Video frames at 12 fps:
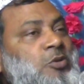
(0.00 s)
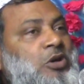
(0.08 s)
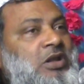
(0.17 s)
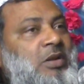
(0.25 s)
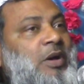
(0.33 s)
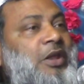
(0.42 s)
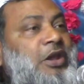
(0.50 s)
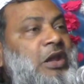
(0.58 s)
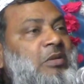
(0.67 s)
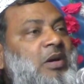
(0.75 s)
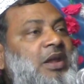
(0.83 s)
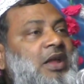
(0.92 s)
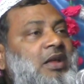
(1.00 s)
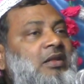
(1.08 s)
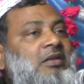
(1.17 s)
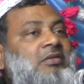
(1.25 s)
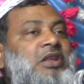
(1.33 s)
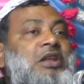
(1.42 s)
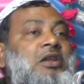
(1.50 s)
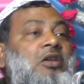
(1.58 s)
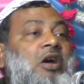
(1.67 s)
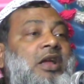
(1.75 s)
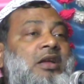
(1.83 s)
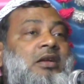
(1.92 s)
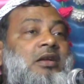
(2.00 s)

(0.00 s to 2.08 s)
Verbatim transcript: পড়তে পারিনি মানে তিন নয়